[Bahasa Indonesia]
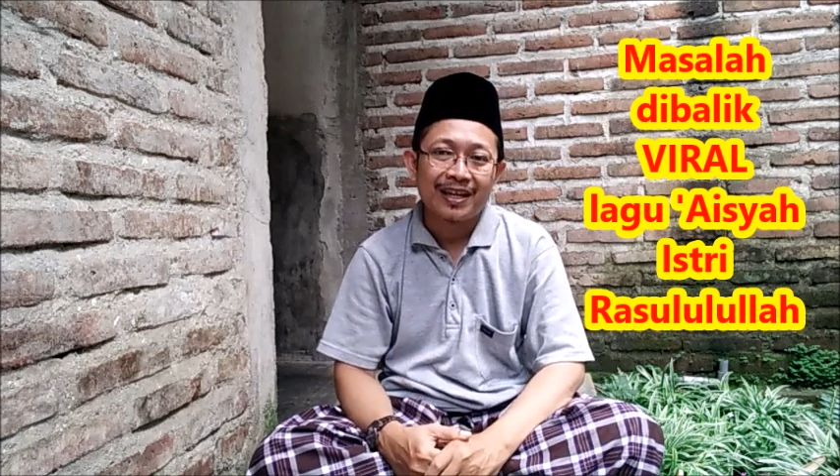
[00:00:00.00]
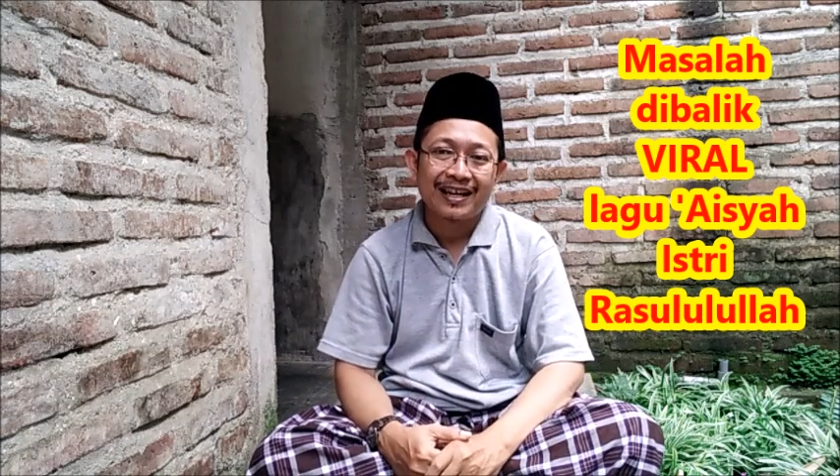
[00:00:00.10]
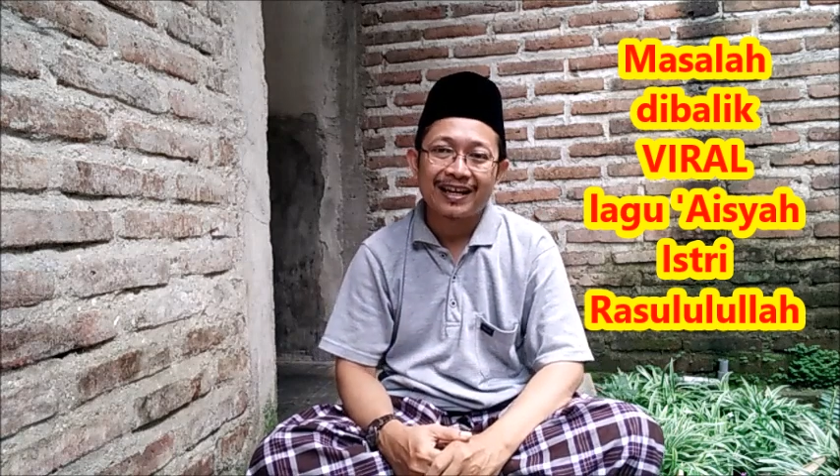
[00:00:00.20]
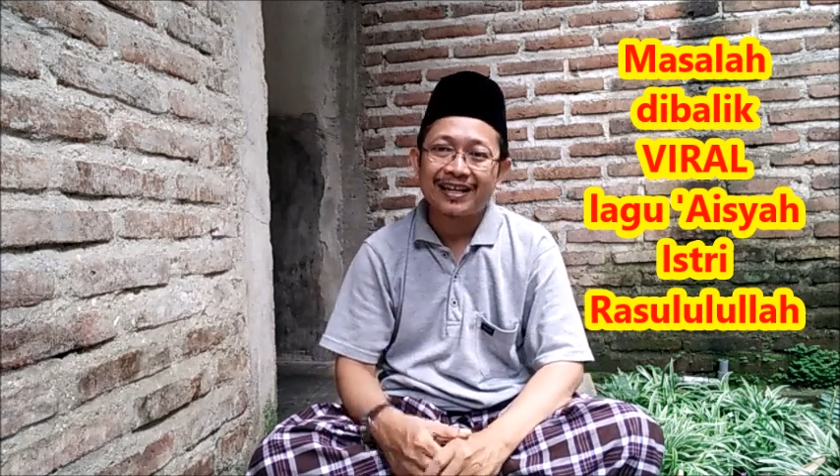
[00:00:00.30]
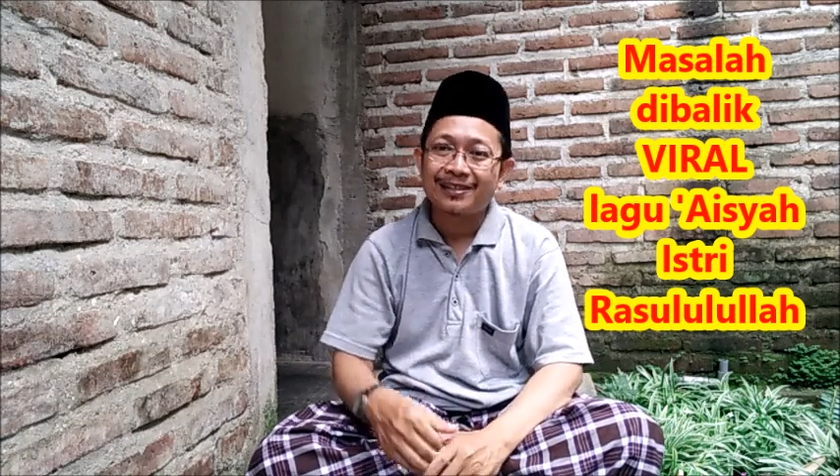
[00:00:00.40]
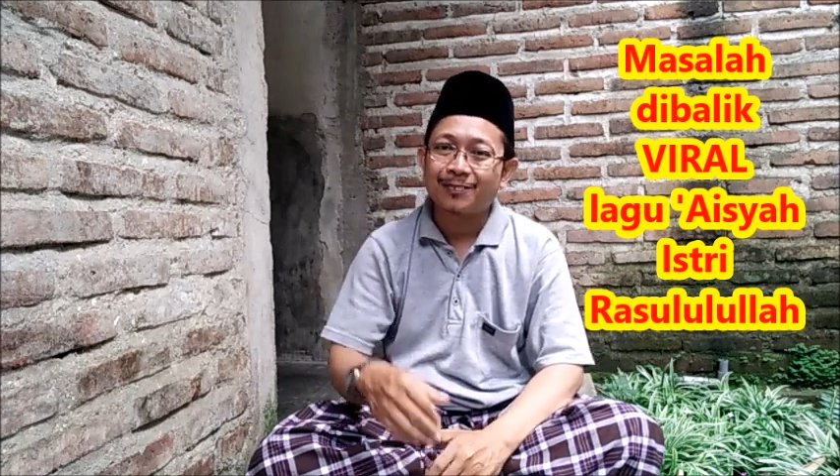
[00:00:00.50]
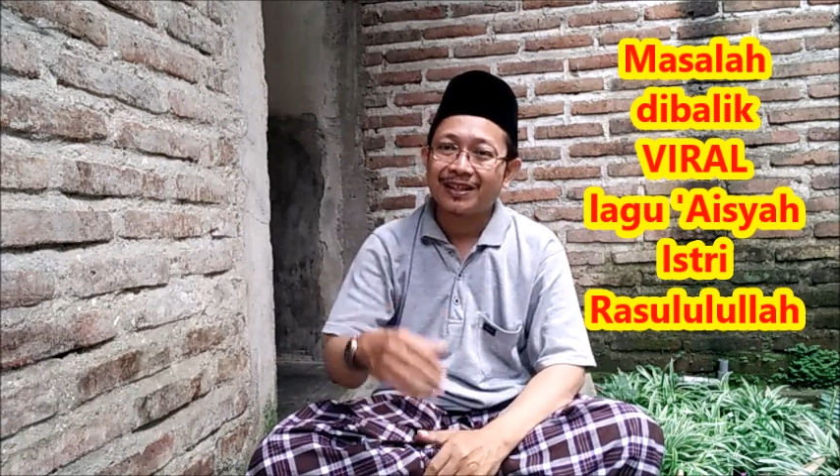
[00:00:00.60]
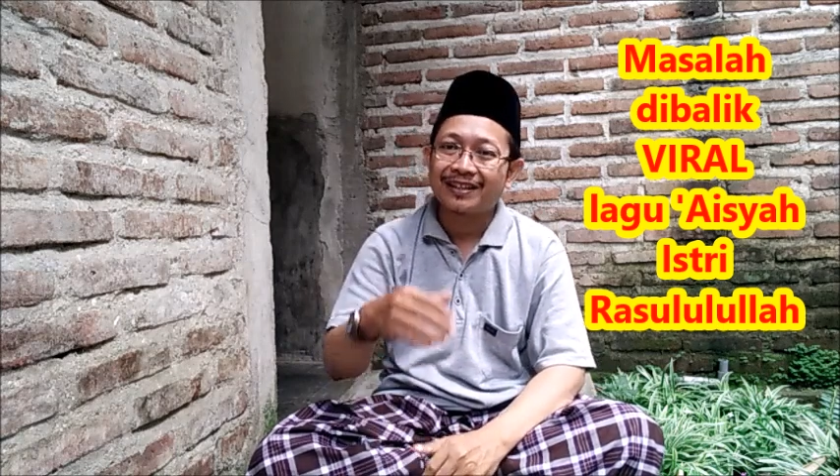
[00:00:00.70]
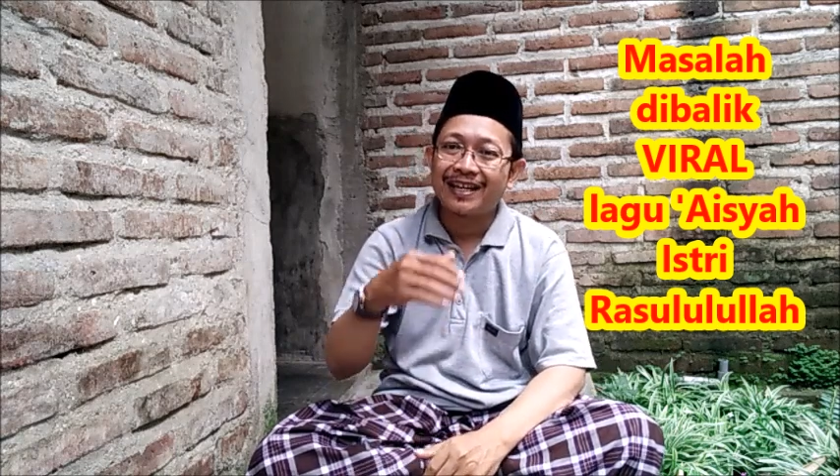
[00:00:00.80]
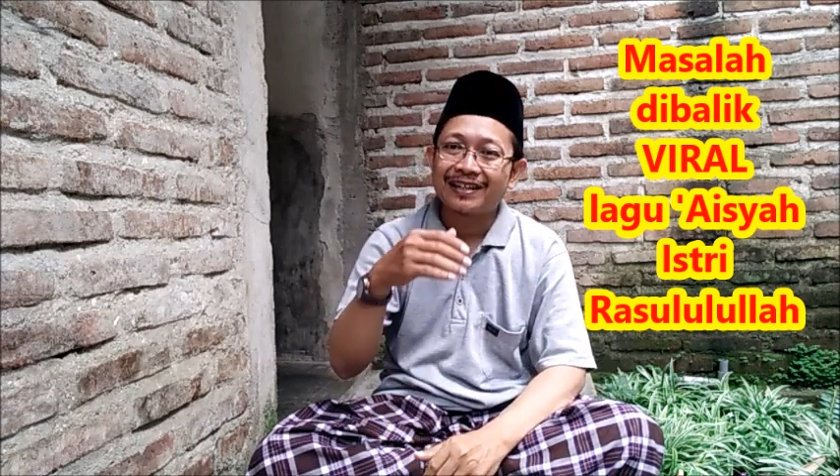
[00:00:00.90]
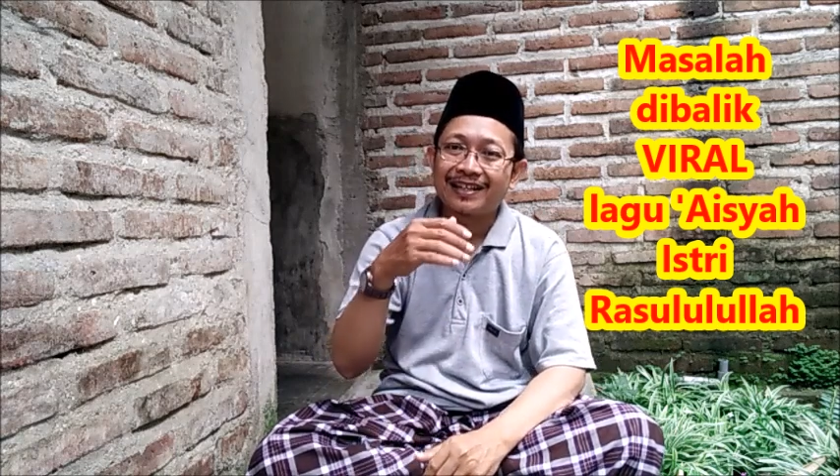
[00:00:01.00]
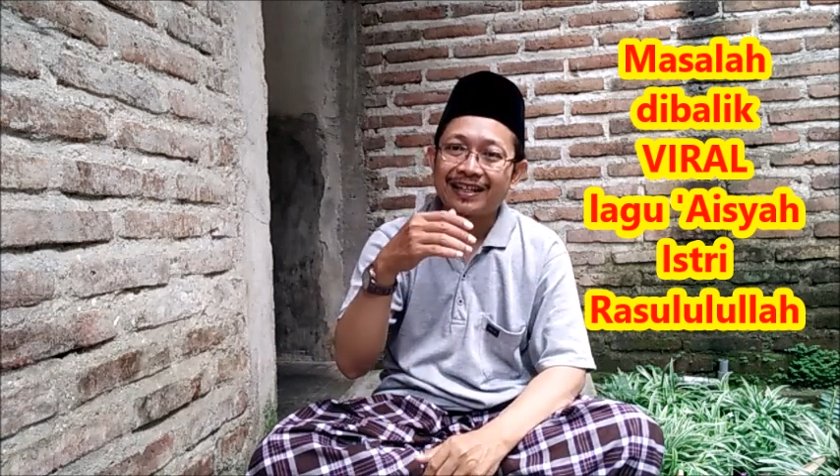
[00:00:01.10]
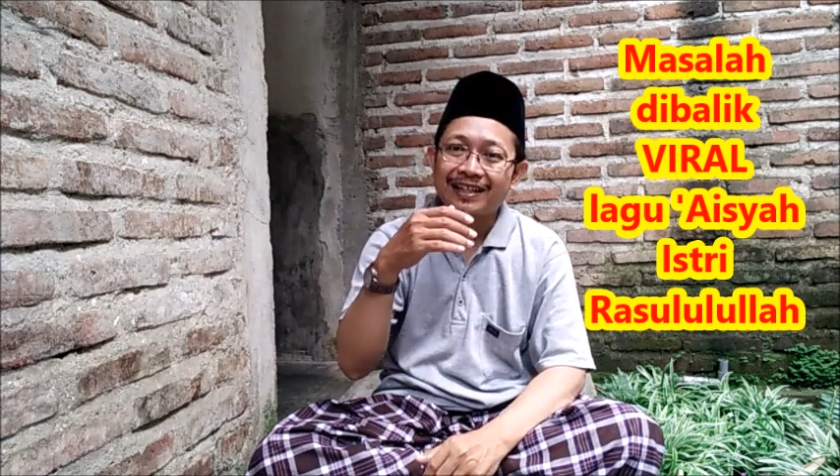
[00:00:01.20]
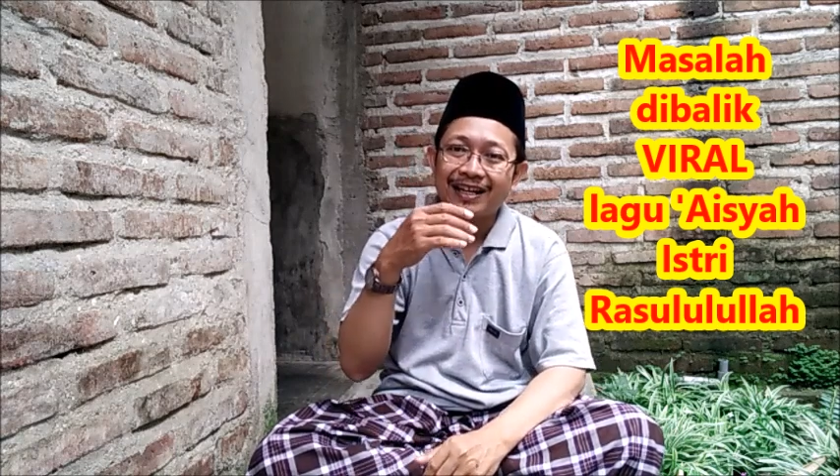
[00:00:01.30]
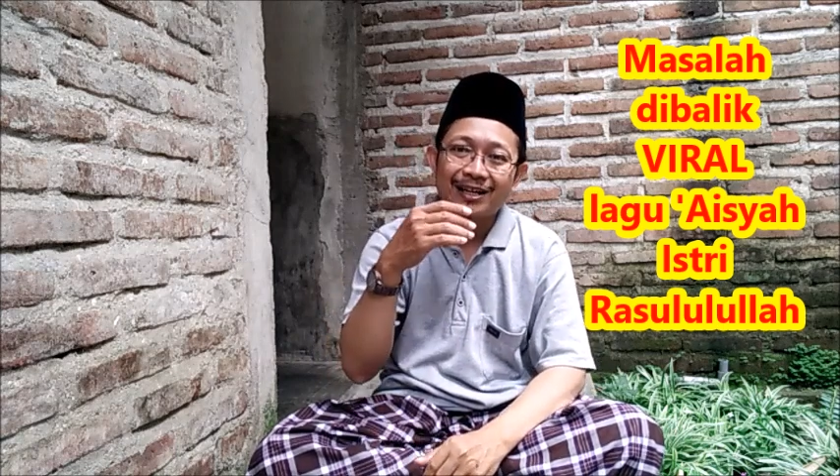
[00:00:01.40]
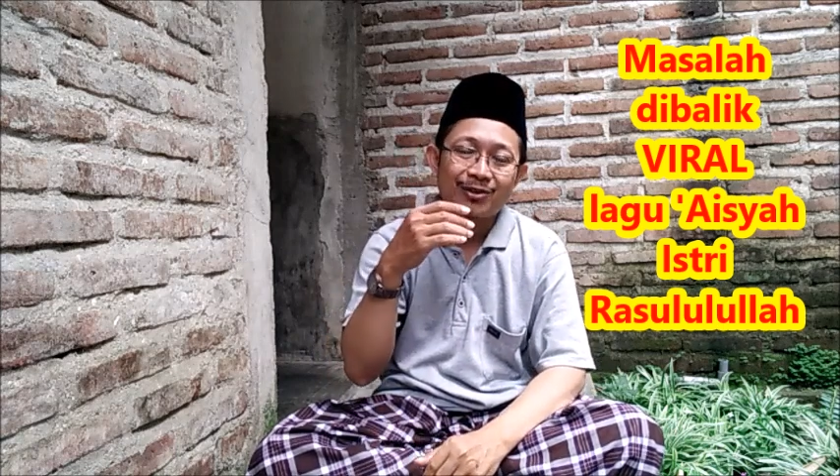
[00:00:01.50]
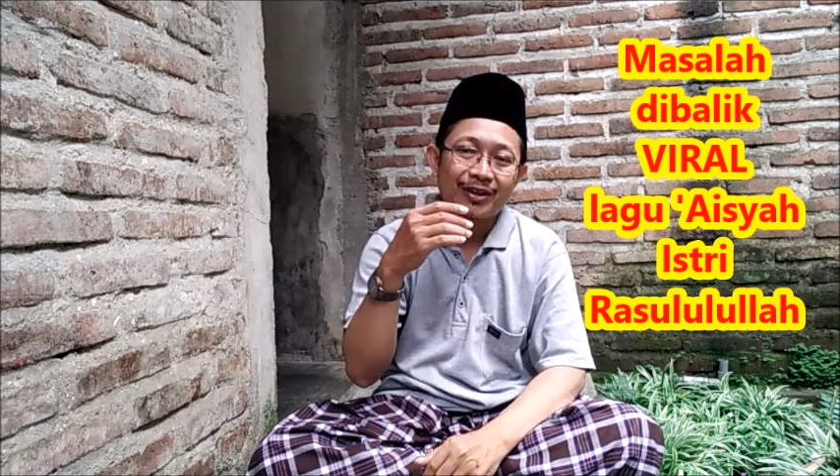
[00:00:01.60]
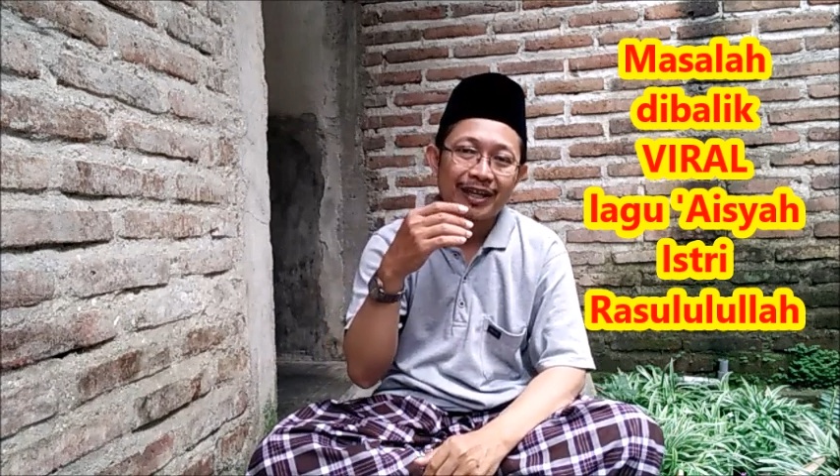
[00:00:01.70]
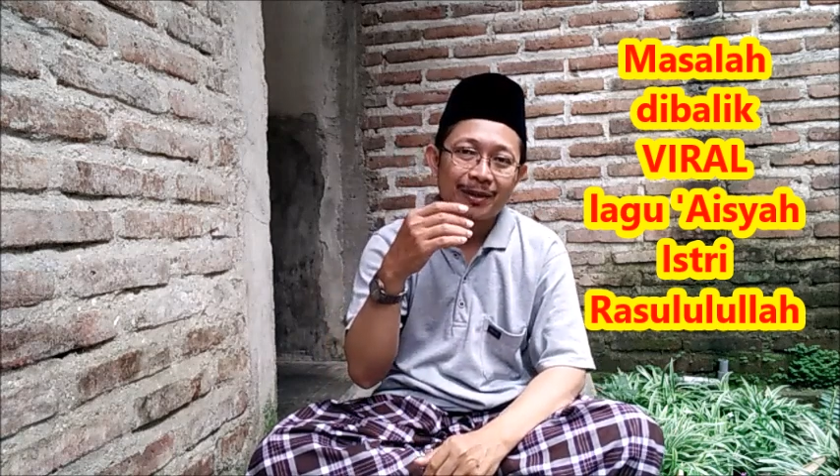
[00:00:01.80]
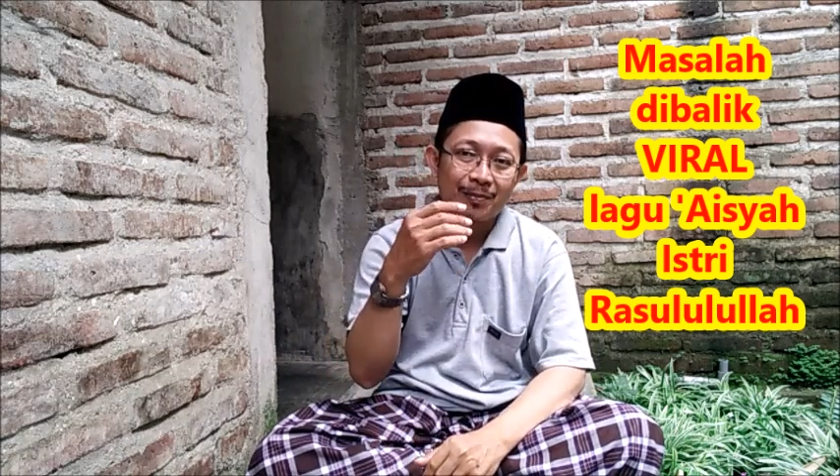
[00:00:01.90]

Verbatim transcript: Karena seperti yang dikatakan oleh